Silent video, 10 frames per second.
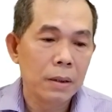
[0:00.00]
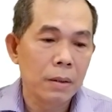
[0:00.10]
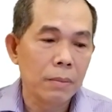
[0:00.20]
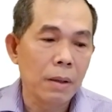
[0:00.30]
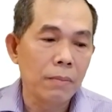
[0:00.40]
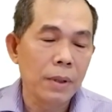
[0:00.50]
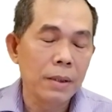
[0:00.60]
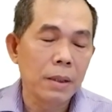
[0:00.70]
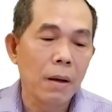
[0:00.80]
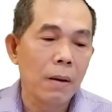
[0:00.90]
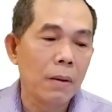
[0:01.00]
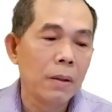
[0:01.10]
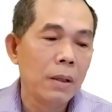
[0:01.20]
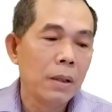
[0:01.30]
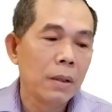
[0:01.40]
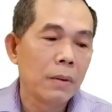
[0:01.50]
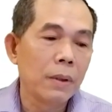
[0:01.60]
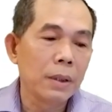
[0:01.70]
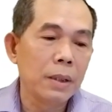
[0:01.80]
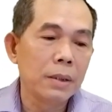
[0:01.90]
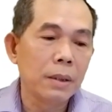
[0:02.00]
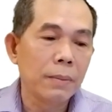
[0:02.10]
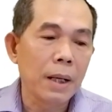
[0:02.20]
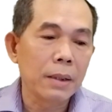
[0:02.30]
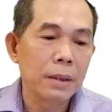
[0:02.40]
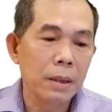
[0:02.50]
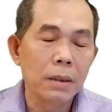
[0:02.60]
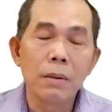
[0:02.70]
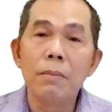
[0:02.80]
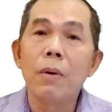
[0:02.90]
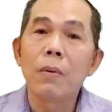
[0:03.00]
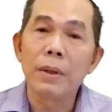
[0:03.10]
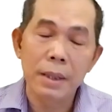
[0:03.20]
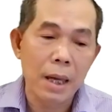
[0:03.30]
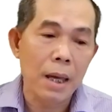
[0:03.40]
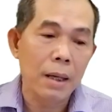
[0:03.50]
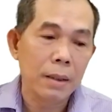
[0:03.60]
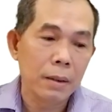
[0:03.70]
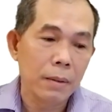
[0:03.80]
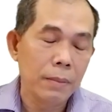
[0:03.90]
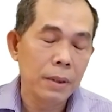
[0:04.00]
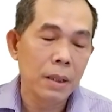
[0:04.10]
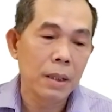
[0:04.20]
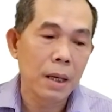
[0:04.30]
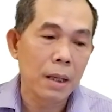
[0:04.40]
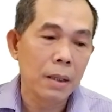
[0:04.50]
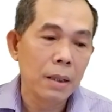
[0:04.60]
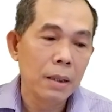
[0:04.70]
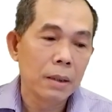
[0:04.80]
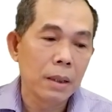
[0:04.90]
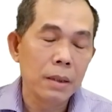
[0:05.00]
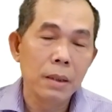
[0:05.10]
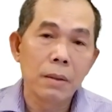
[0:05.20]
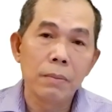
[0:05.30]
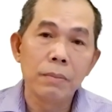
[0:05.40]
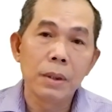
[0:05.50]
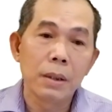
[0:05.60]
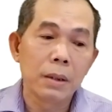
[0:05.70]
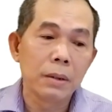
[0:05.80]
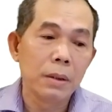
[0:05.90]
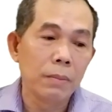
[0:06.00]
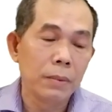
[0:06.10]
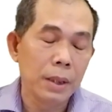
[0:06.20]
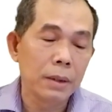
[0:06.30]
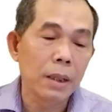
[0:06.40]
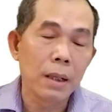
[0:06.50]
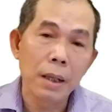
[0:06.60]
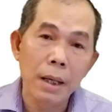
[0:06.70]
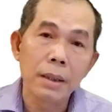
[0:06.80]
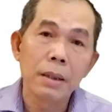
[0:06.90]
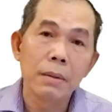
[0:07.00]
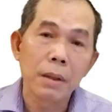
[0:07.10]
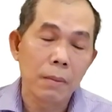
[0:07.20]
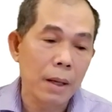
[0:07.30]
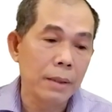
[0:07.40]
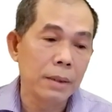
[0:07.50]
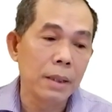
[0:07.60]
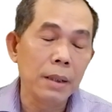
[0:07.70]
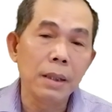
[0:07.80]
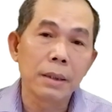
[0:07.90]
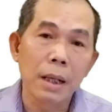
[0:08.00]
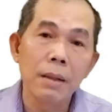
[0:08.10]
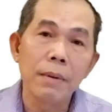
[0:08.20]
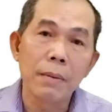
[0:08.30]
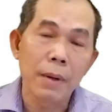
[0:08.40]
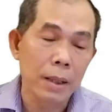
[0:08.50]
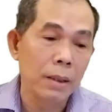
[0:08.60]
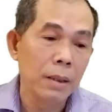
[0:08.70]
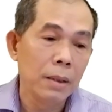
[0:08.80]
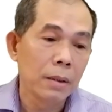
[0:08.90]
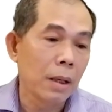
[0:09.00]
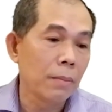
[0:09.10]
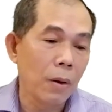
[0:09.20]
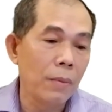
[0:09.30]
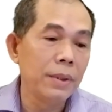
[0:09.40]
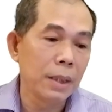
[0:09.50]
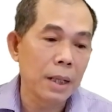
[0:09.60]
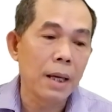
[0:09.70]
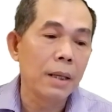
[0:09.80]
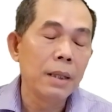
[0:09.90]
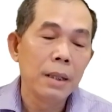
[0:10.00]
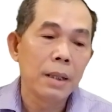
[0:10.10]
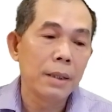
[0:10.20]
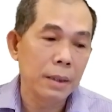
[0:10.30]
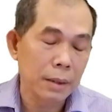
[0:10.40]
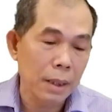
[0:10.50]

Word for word: cũng đóng vai trò quyết định sự phát triển của mỗi quốc gia đó bây giờ là tại vì cũng ờ, dùng điện tử hết đúng không hành chính điện tử vân vân thằng bộ bây giờ là là điện